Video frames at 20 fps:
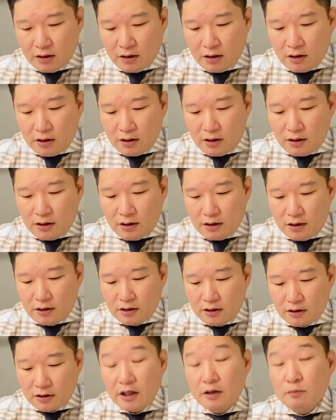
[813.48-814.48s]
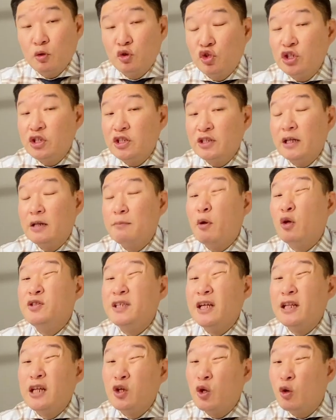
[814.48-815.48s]
아, 근데 뭐 취득세는
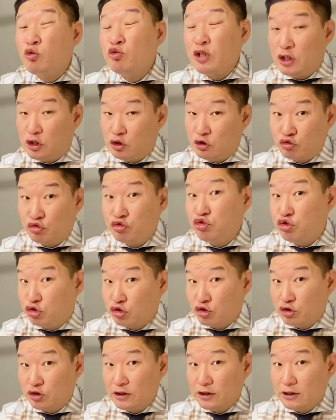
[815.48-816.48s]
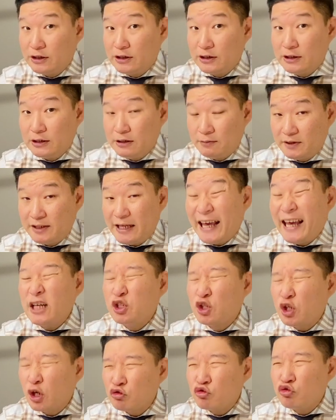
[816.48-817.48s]
면제된 경우도 있죠. 구축. 생애
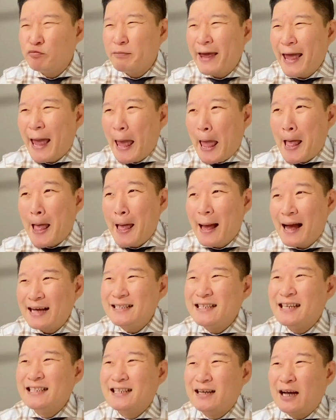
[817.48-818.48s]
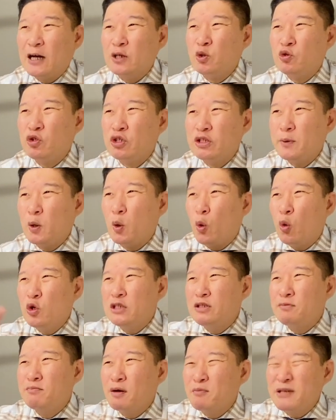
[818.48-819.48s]
첫 구매 항상 강조드리지만
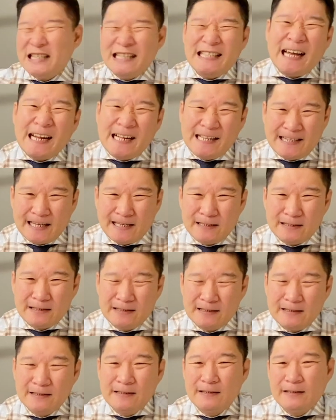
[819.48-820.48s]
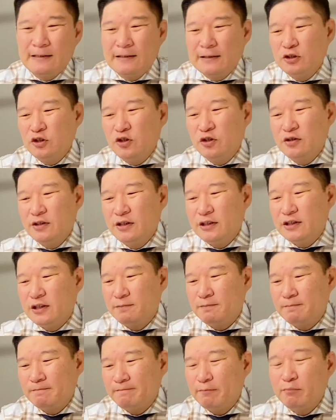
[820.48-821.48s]
50만 불 이하일 때는. 그죠? 근데
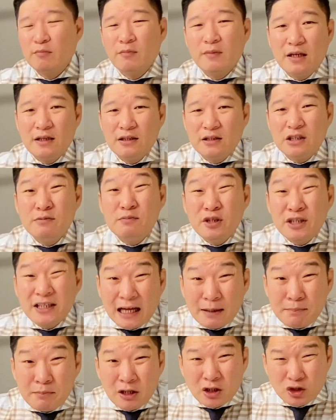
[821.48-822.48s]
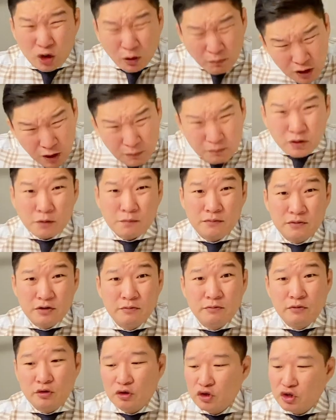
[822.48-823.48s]
참 드물긴 합니다. 점점 더
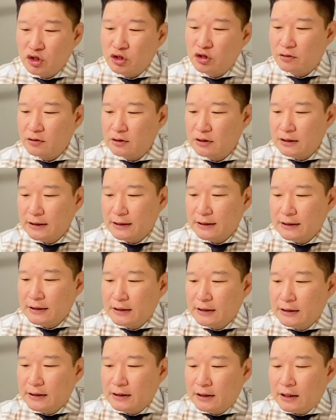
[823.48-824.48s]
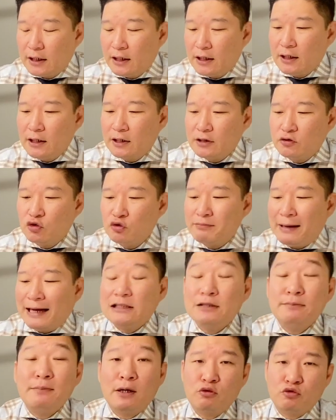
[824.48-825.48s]
드물어지죠. 아, 그리고
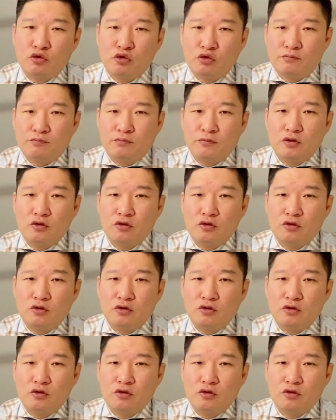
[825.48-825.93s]
마지막으로